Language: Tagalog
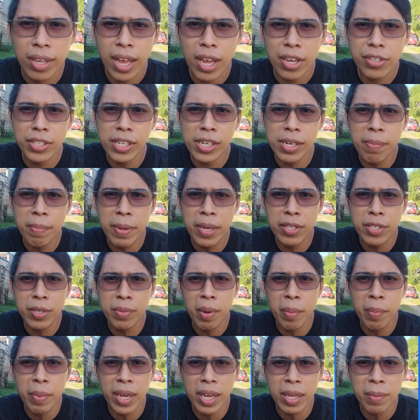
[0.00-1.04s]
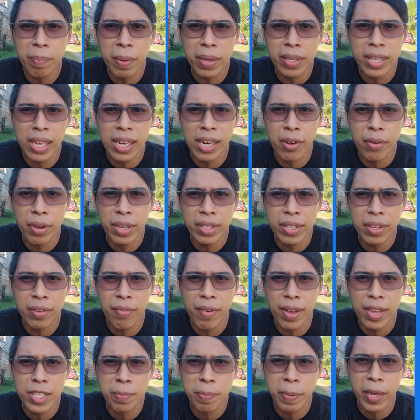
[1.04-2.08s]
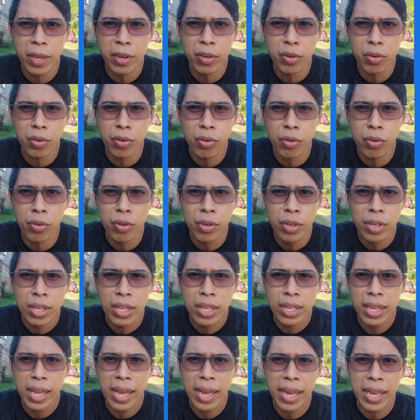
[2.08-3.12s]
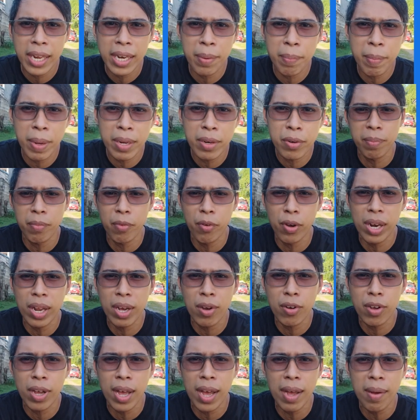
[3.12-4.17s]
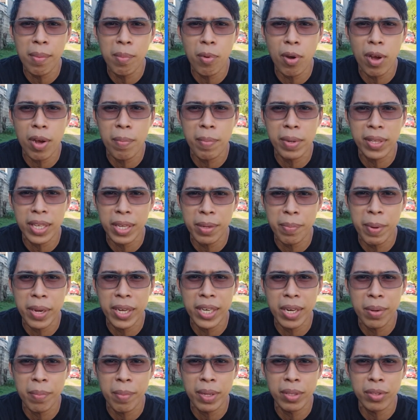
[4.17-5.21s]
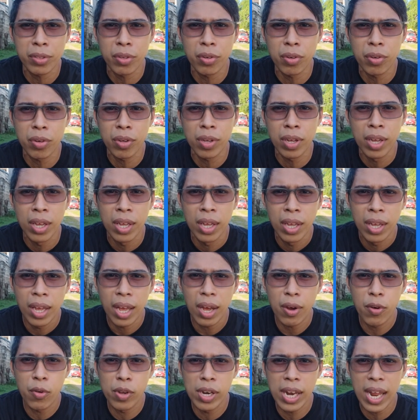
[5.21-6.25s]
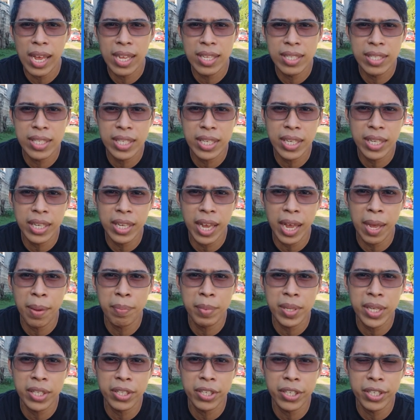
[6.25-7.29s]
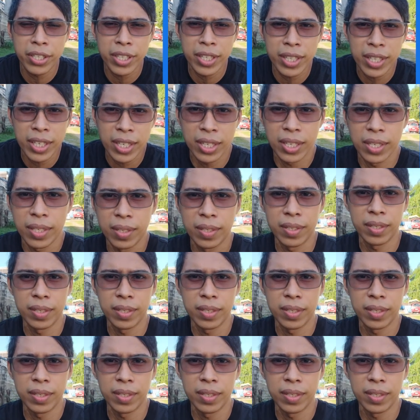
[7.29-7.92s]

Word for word: Actually, medyo mabigat pag dalawa yung device pero kaya naman. Walang uga, mukhang matibay naman tong Ulanzi MT33.